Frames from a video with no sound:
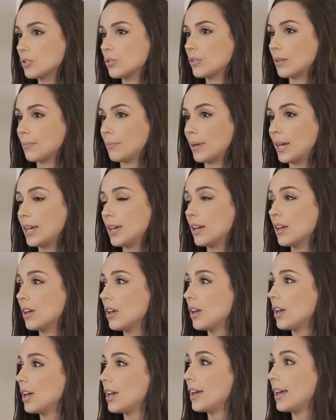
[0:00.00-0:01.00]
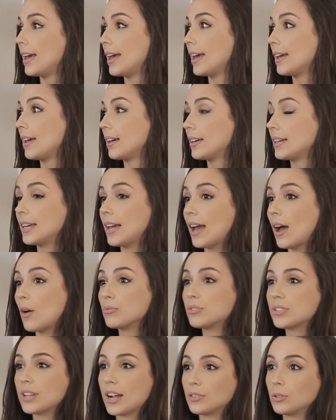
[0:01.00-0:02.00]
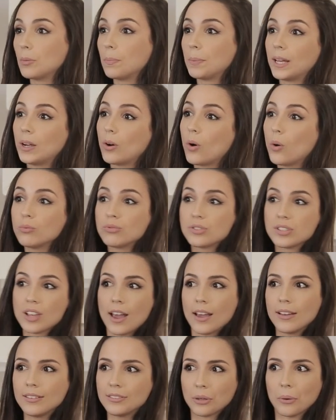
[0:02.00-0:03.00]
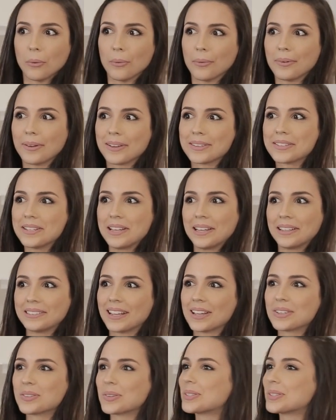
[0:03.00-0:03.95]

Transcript: isso também, é, que é um certo preconceito, assim, da